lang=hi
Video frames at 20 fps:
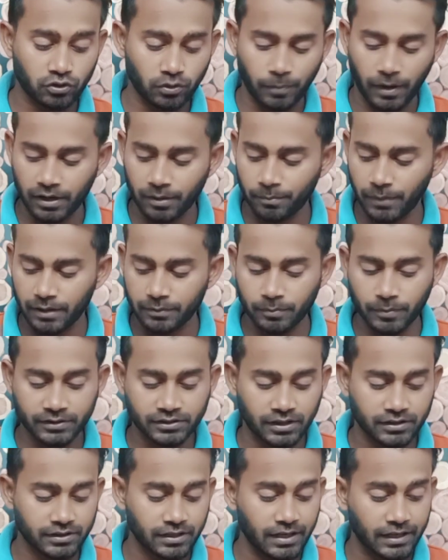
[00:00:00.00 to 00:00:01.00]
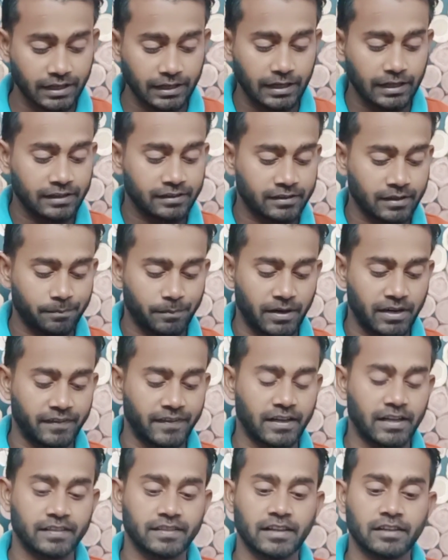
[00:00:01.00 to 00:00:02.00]
है इसके बारे में बाद में बात करते हैं लेकिन इससे
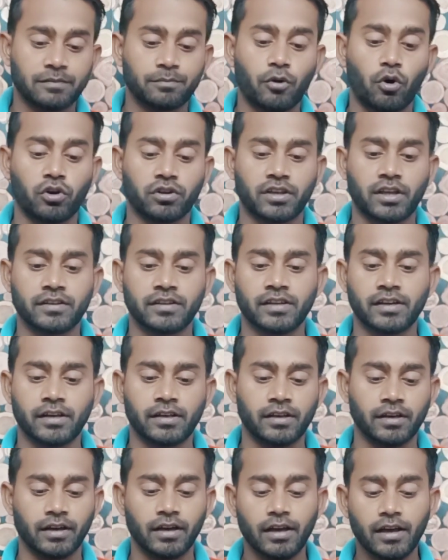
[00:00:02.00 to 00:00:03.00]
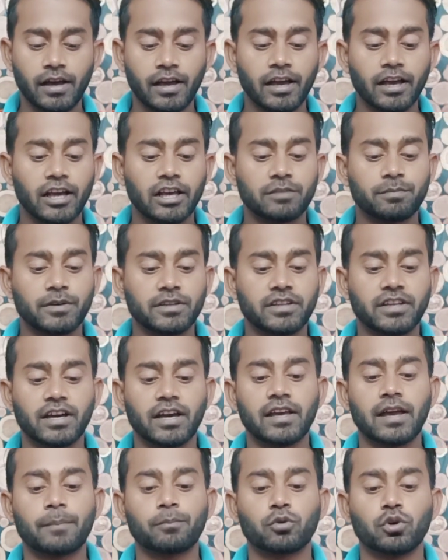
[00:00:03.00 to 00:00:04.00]
पहले देख लेते हैं इसमें और क्या दी गई है इसमें दी
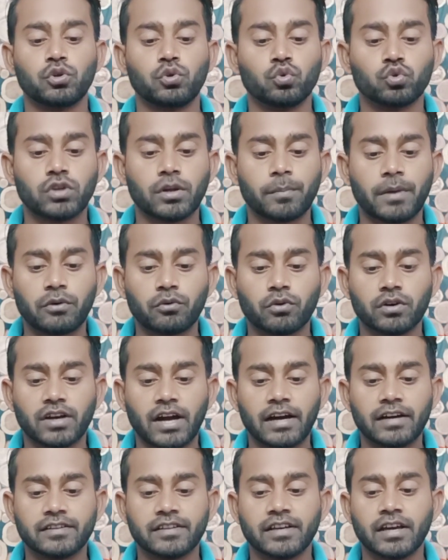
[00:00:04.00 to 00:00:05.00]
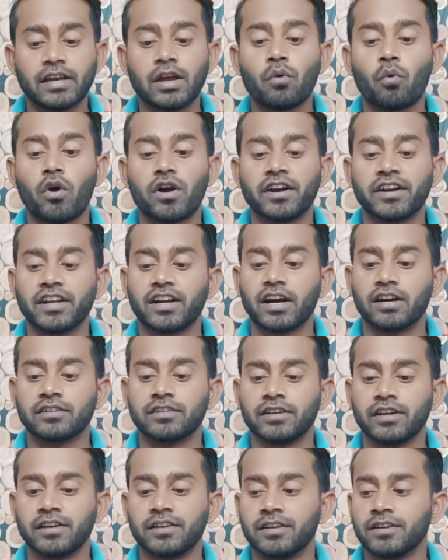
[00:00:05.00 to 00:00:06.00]
गई है आपको यूज़र मैनुअल गाइड दी गई है वारंटी
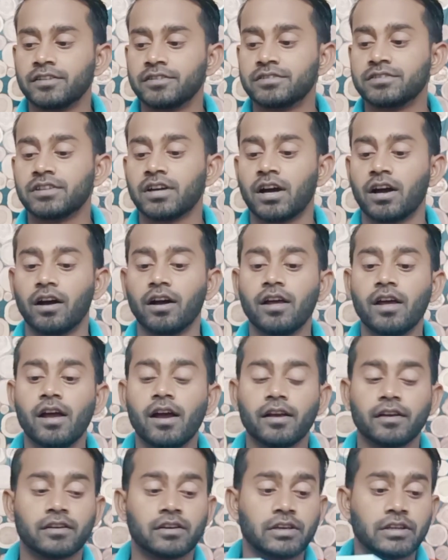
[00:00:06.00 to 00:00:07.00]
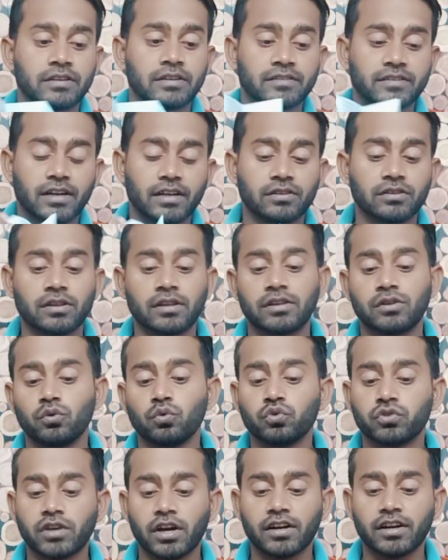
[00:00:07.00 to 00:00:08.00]
कार्ड दी गई है जी हाँ किस तरह से
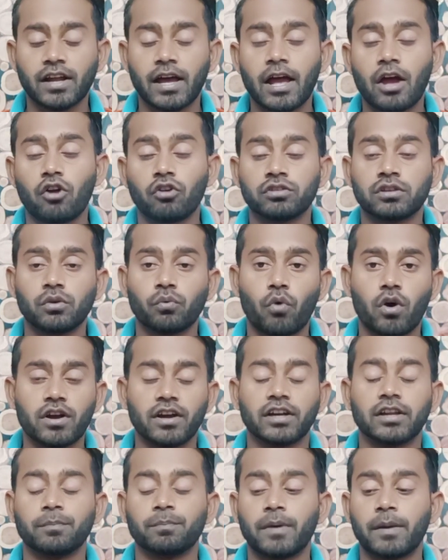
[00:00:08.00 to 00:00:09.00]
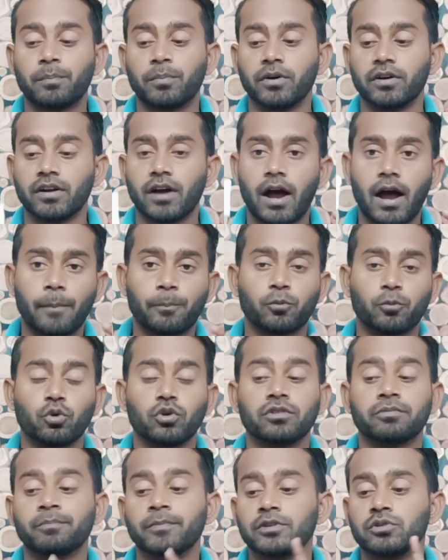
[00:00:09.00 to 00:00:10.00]
यूज़ करना है और उसकी वारंटी पेपर
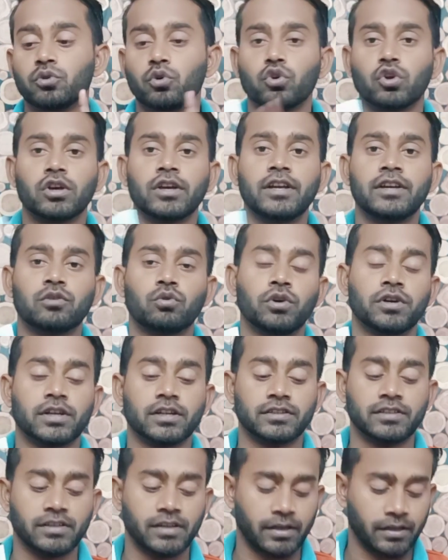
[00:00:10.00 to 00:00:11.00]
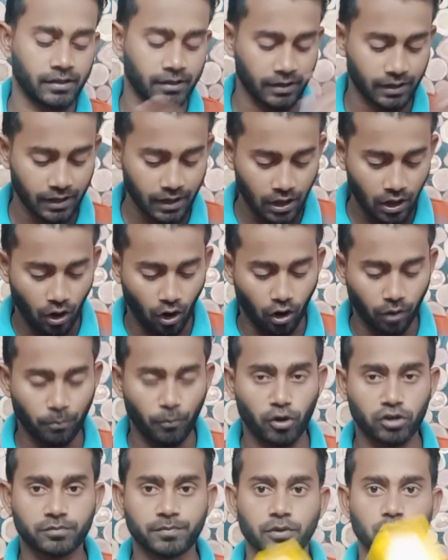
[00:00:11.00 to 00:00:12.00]
आपको इसमें दोनों ही इंक्लूड कर दी गई है और
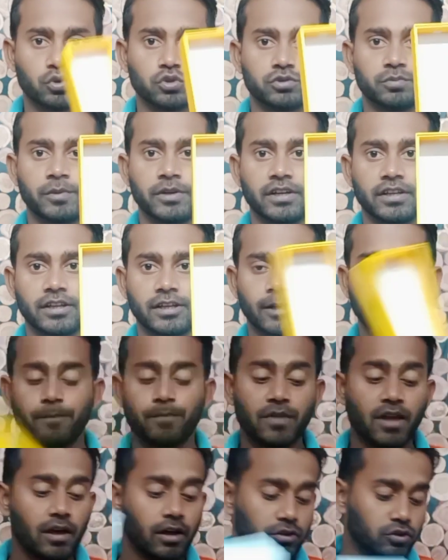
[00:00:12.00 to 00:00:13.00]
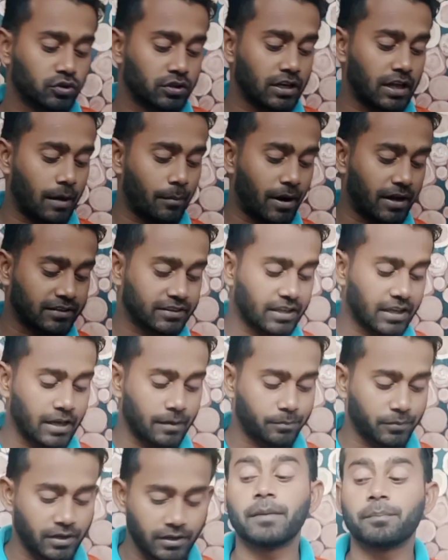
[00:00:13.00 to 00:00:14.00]
बॉक्स में कुछ भी नहीं है तो चलिए अब आते
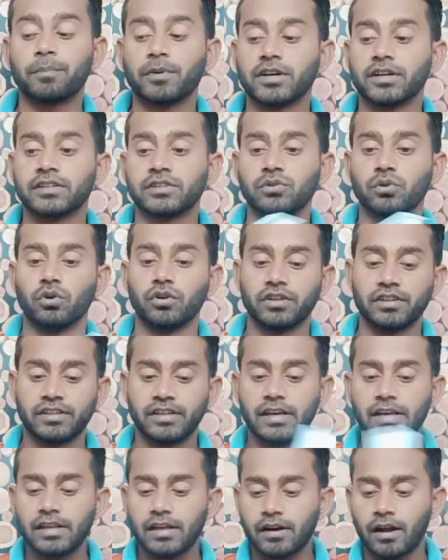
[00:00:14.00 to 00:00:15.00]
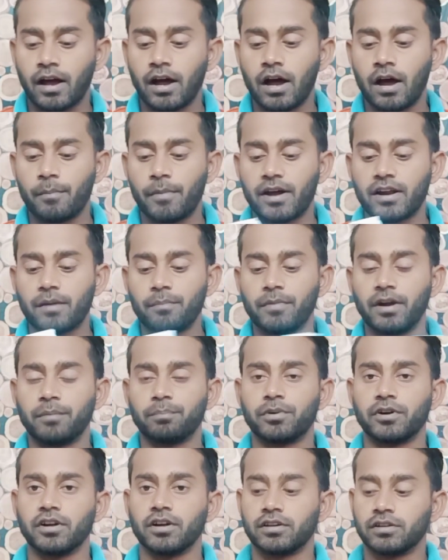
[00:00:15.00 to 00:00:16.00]
हैं अपने मेन प्रोडक्ट की ओर ये जो रहा हमारा
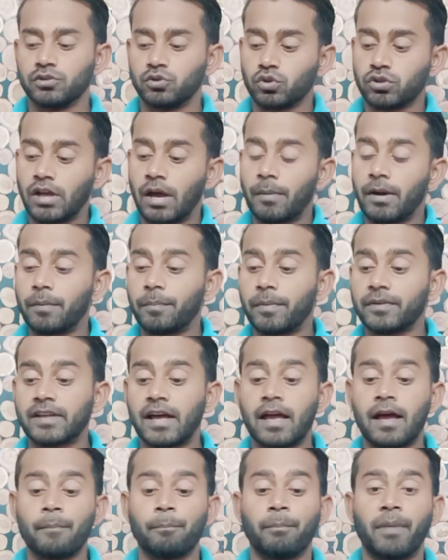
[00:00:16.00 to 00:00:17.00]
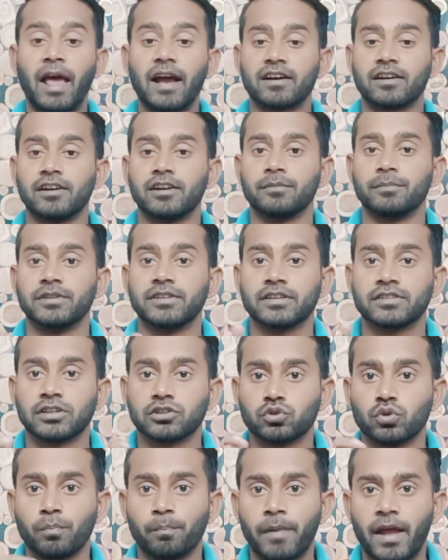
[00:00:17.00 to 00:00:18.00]
मेन प्रोडक्ट जो कि हमारे पास आया है ब्लैक कलर में देख
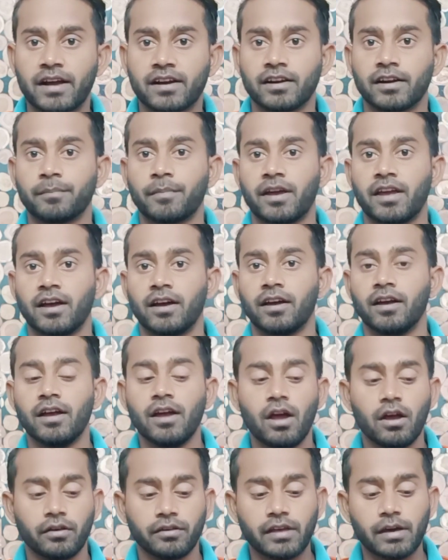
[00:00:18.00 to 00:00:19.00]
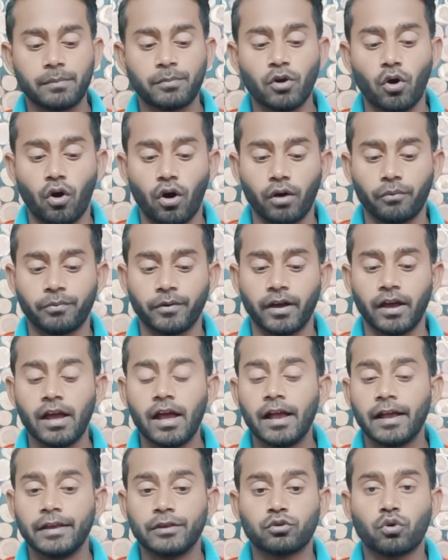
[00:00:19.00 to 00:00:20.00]
सकते हो ब्लैक कलर में आया है ये अभी ऑफ है
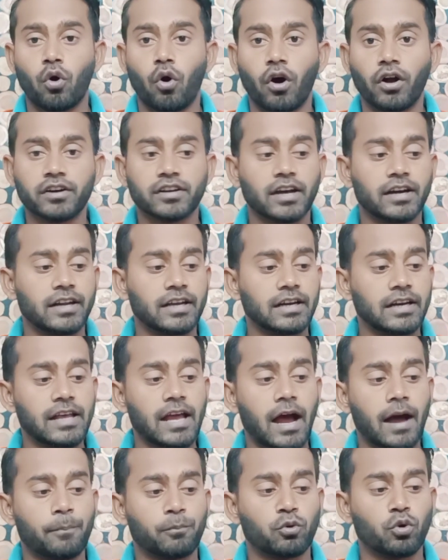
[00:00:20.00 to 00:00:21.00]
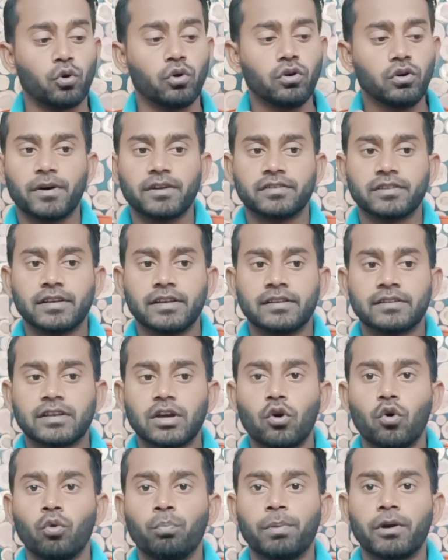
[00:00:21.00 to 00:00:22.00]
इसको ऑन करने के लिए आपको बस
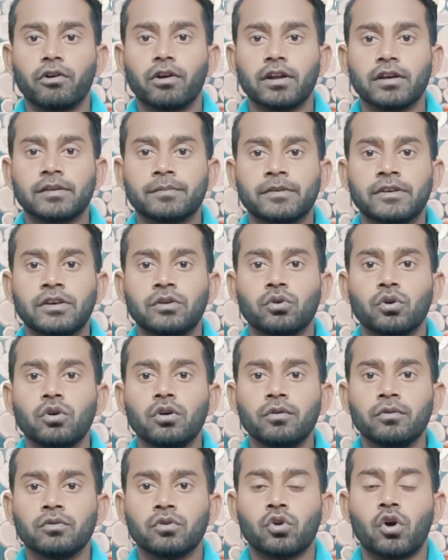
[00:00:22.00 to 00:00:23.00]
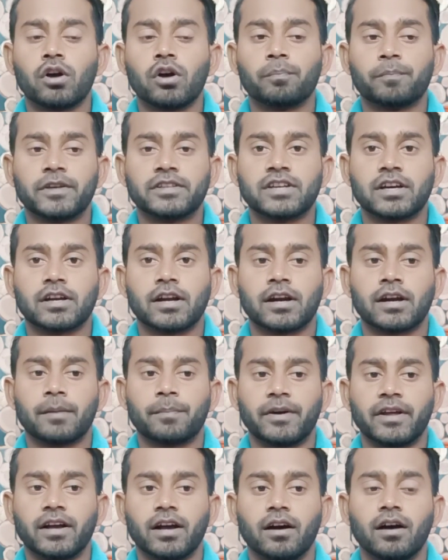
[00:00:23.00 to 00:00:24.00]
इसके ऊपर वाले की को लॉन्ग प्रेस करके
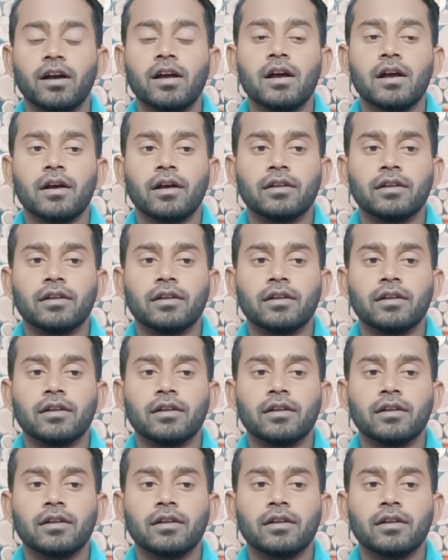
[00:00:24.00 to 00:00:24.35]
रखना पड़ेगा